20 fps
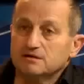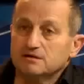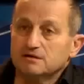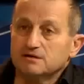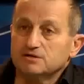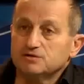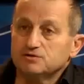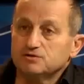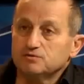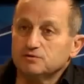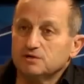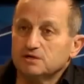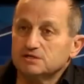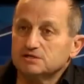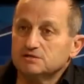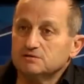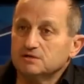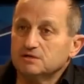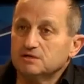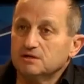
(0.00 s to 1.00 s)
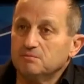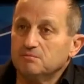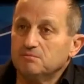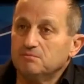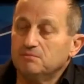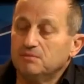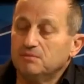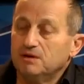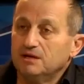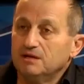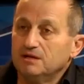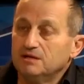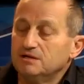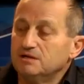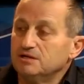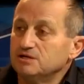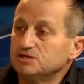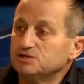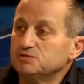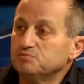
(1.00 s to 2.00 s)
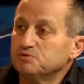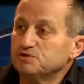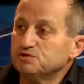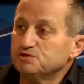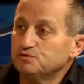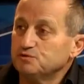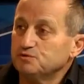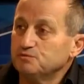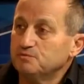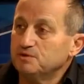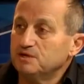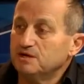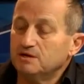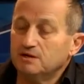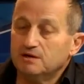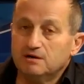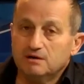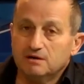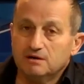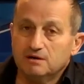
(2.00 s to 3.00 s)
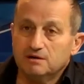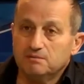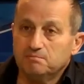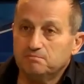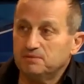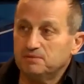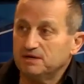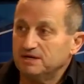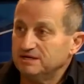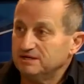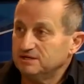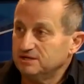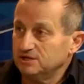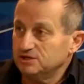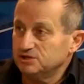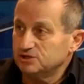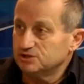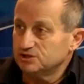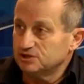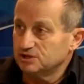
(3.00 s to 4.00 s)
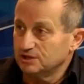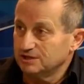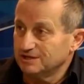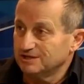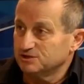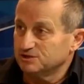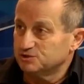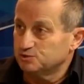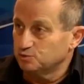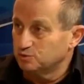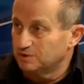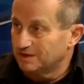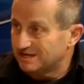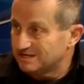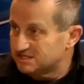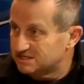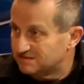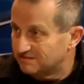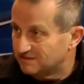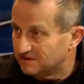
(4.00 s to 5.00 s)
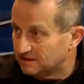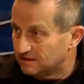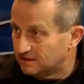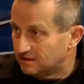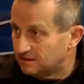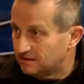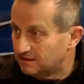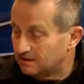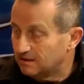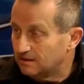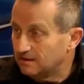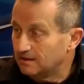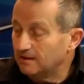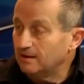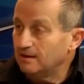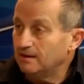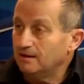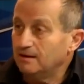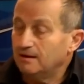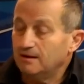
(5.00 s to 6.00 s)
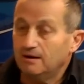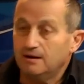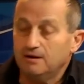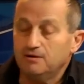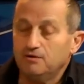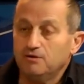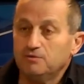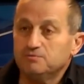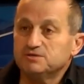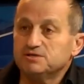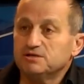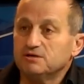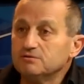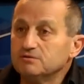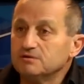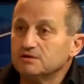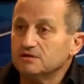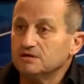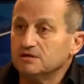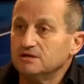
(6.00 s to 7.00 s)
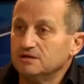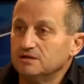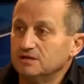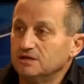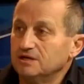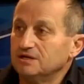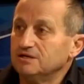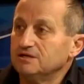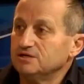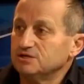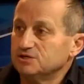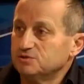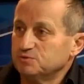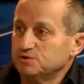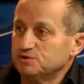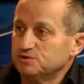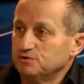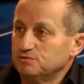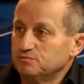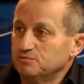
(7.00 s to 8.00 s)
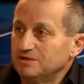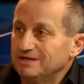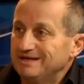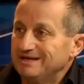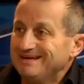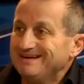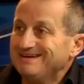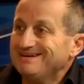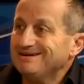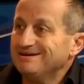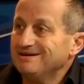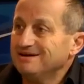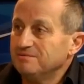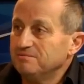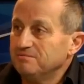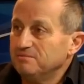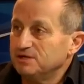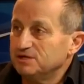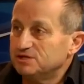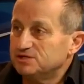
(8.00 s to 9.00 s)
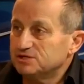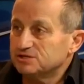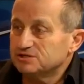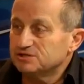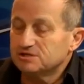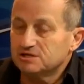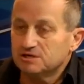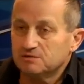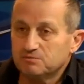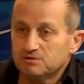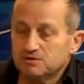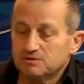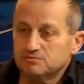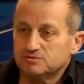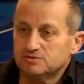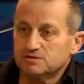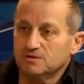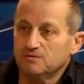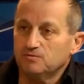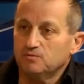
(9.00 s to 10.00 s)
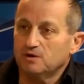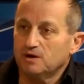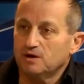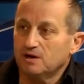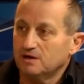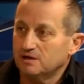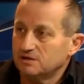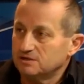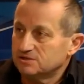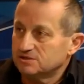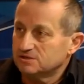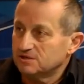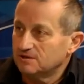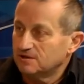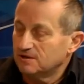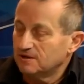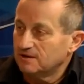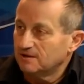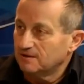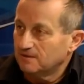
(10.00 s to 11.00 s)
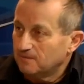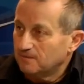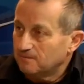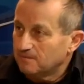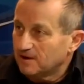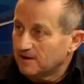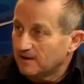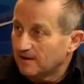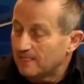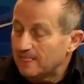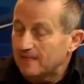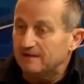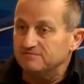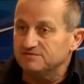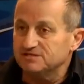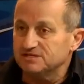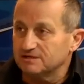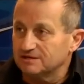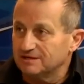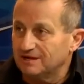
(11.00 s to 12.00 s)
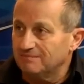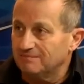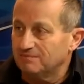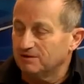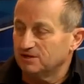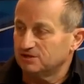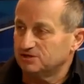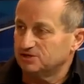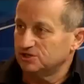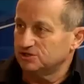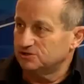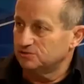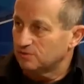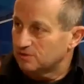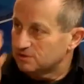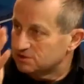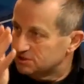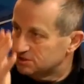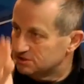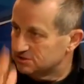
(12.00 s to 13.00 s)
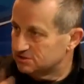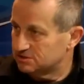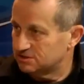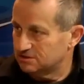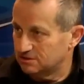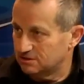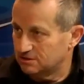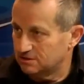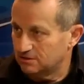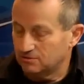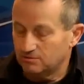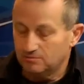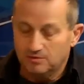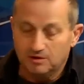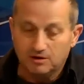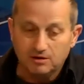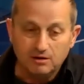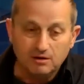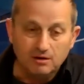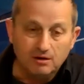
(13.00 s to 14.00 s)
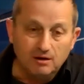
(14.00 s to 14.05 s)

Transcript: э государство это малодееспособно э, политически, государственно – оно абсолютно недееспособно экономически, потому что украинская экономика всегда была частью российской экономики,